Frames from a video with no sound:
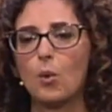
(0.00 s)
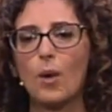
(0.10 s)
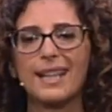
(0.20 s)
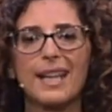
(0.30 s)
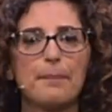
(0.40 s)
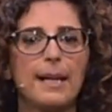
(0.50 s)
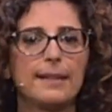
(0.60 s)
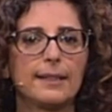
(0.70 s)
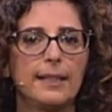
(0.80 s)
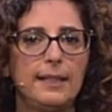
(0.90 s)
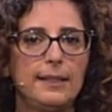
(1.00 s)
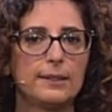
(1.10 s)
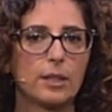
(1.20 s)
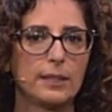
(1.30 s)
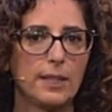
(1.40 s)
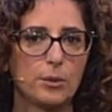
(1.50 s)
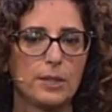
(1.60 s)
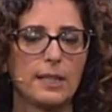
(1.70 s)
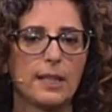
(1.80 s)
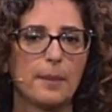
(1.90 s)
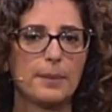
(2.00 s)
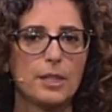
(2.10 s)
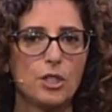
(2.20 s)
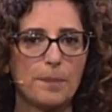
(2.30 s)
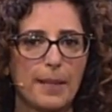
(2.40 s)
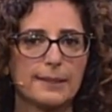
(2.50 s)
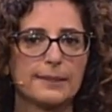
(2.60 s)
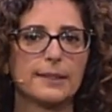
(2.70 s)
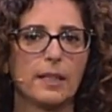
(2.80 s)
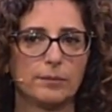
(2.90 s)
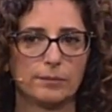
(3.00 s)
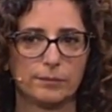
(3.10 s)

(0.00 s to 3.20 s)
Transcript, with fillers: qualche mese nell'isola di Nausica la principessa